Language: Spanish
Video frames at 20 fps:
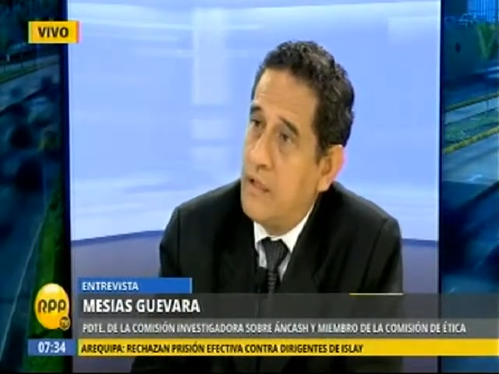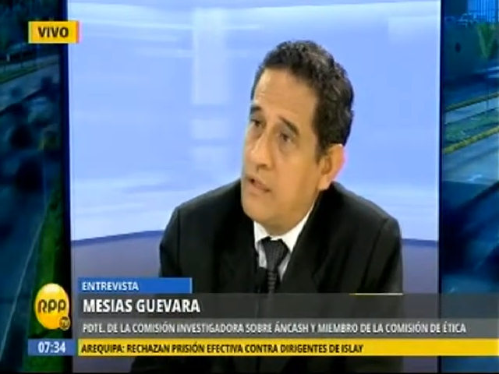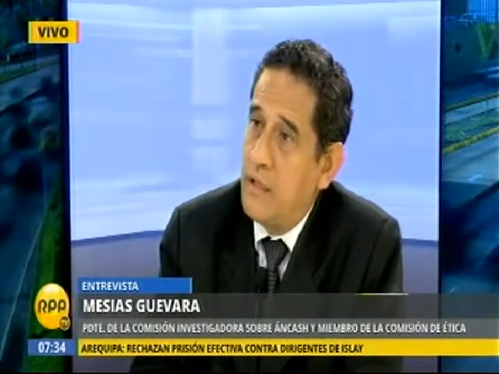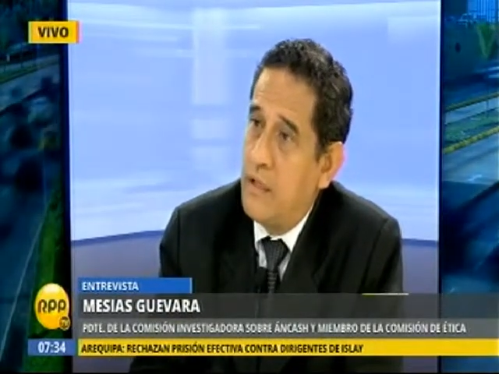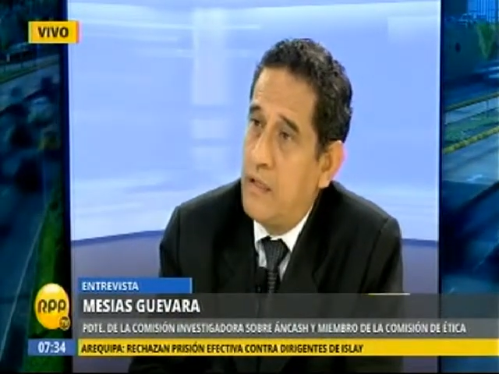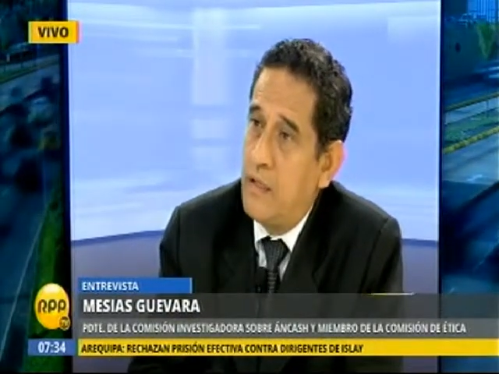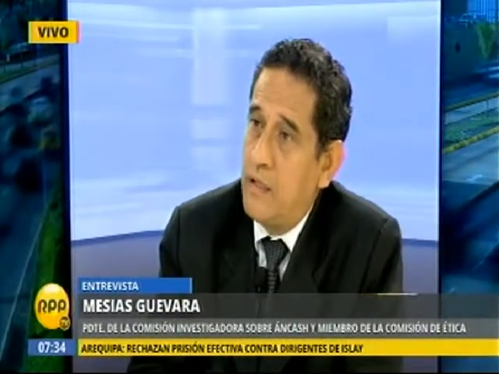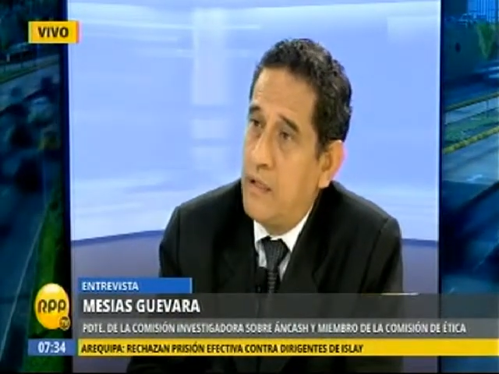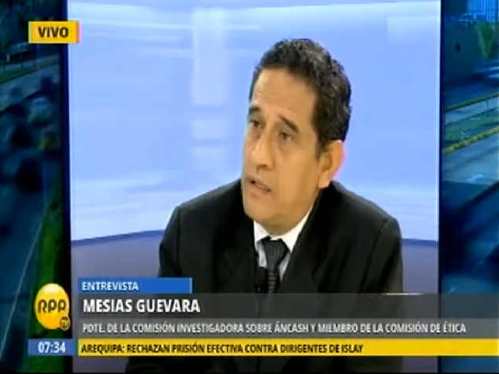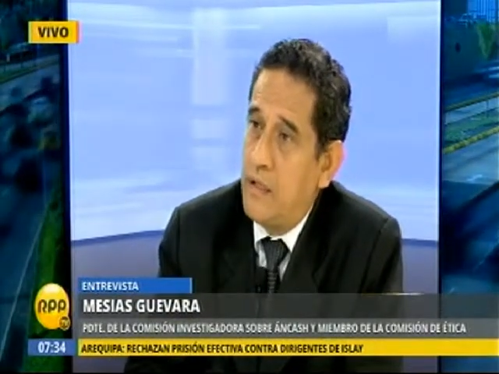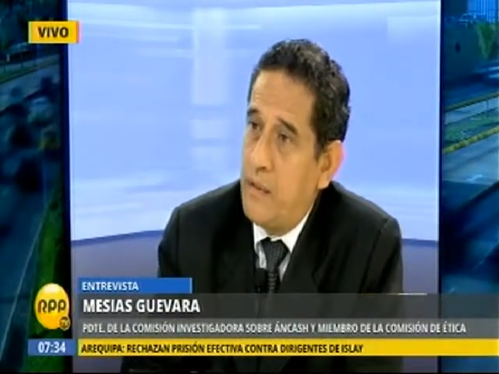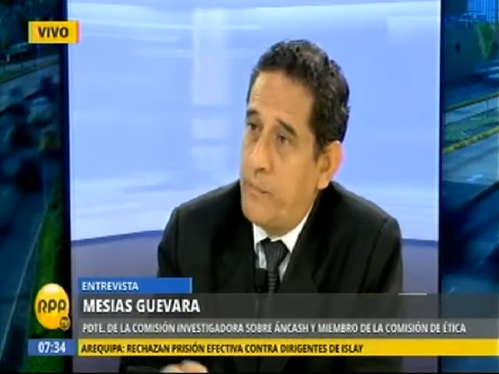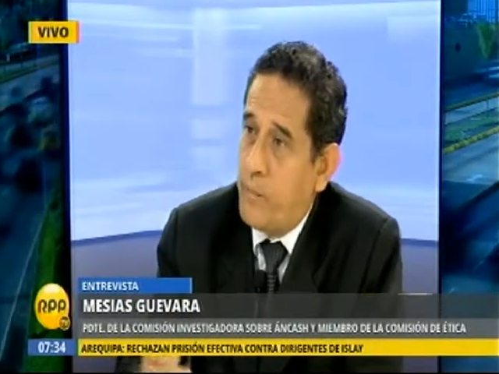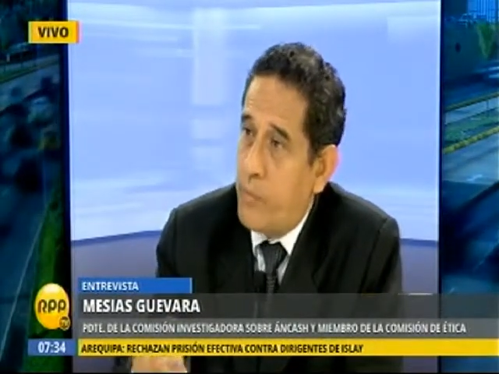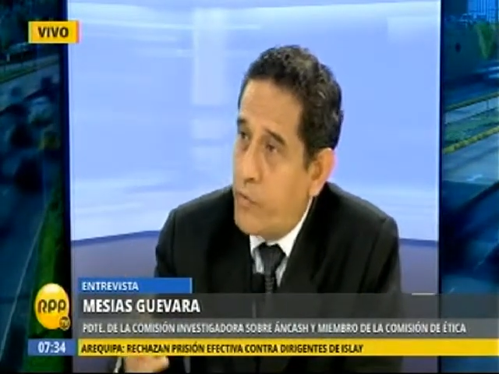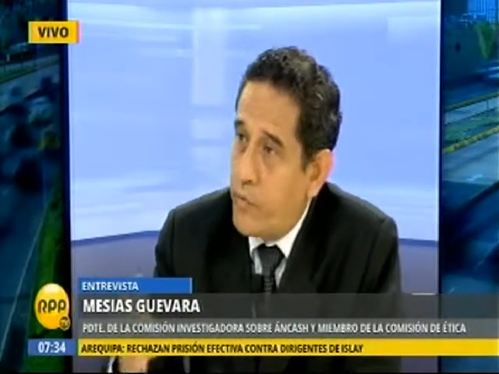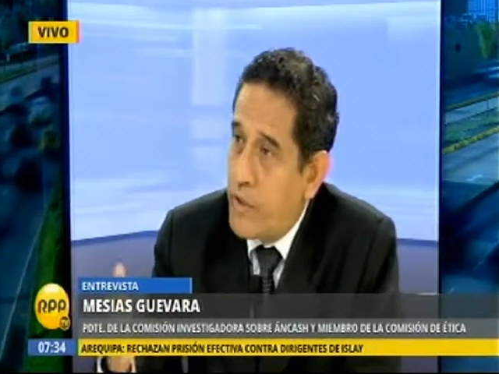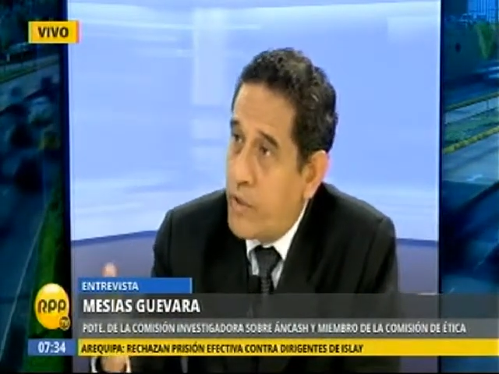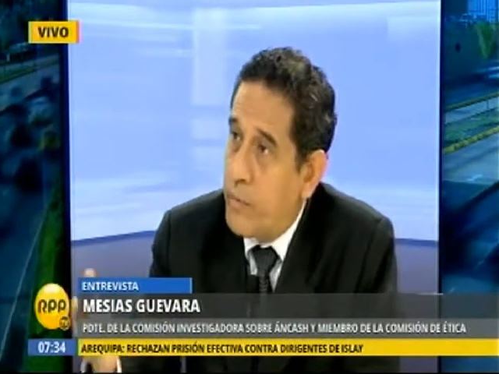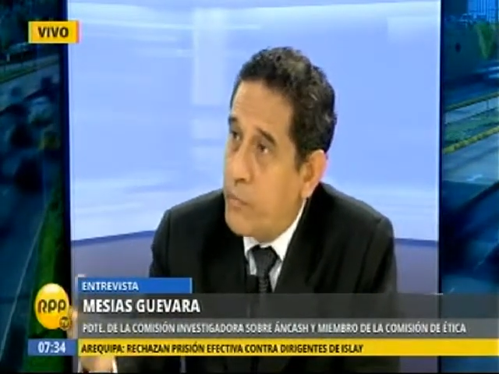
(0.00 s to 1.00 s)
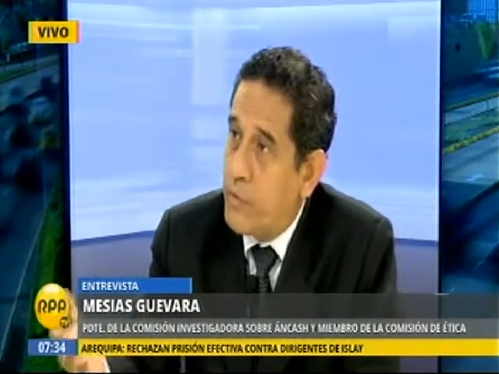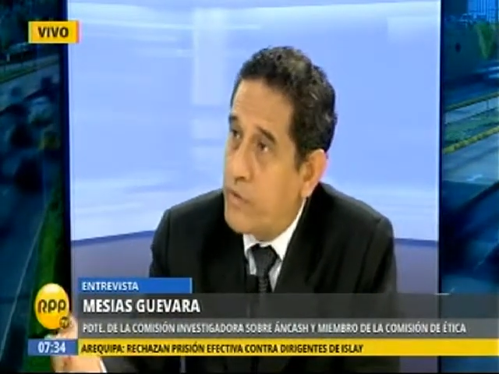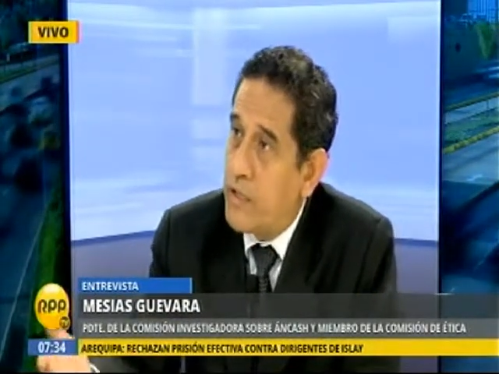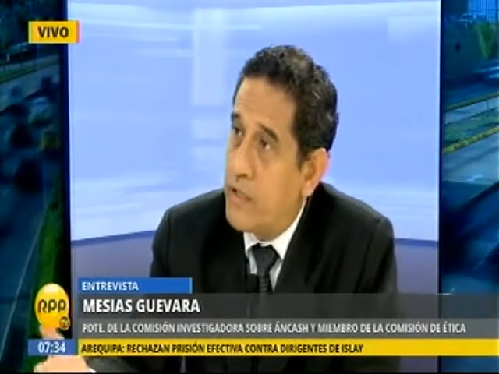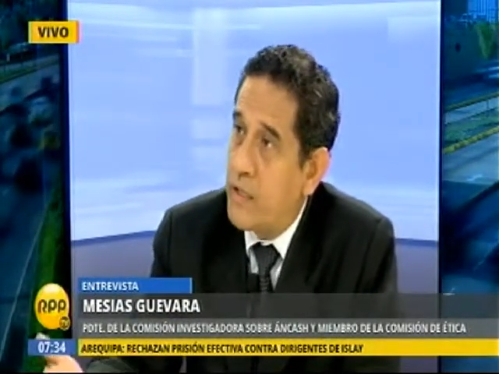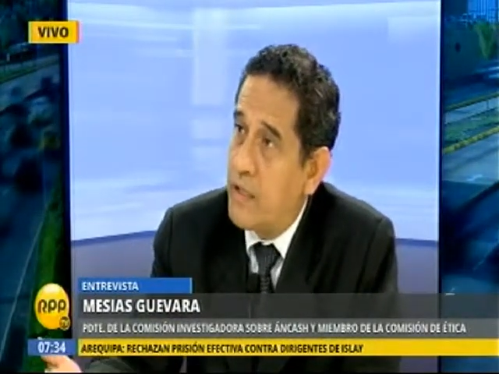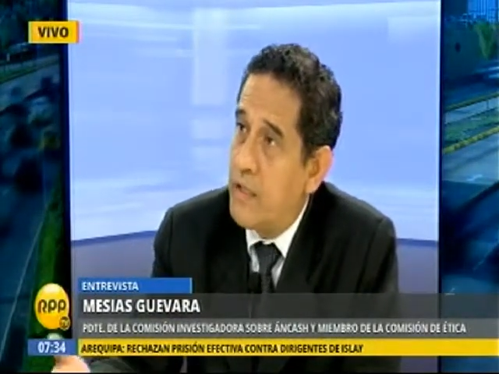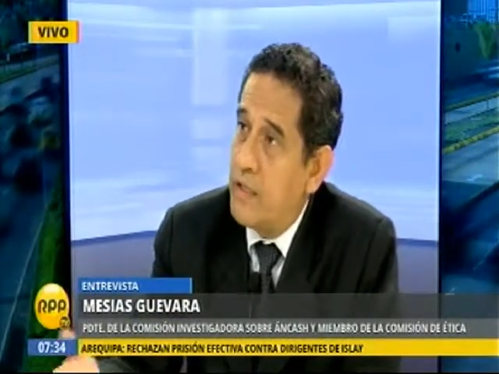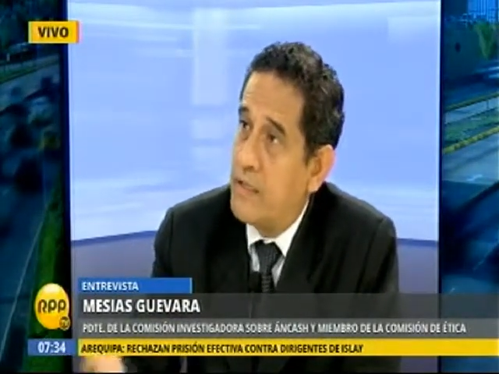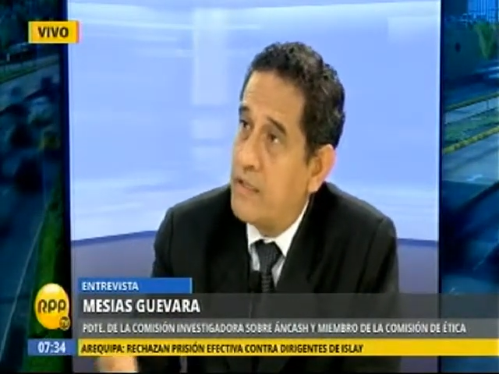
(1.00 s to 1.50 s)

Eh, podemos dar